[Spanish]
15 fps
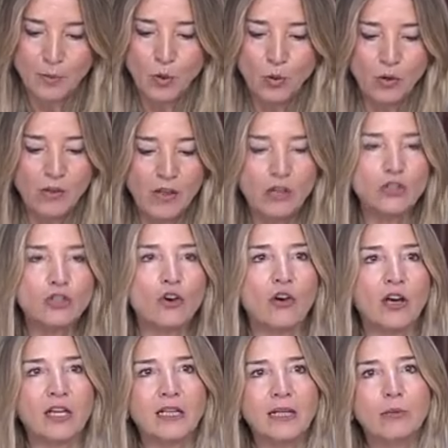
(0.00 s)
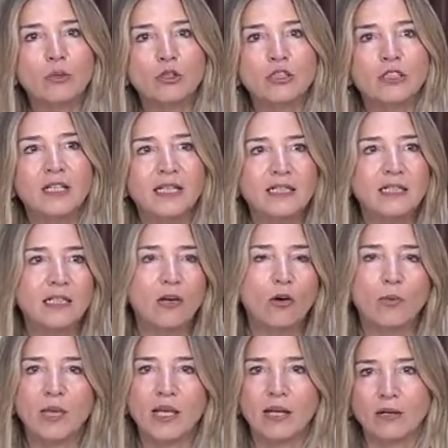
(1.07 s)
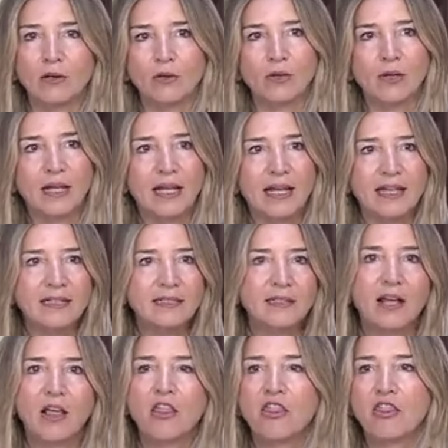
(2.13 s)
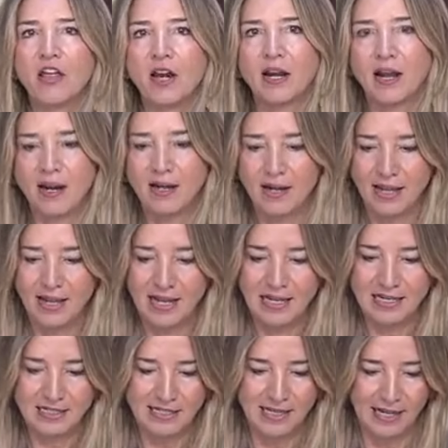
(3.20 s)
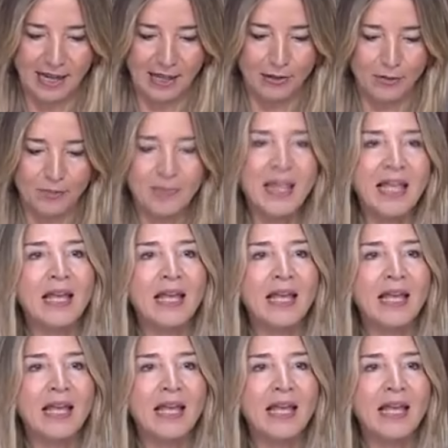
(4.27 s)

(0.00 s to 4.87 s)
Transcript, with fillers: uno de los objetivos de este Gobierno es cerrar el Senado.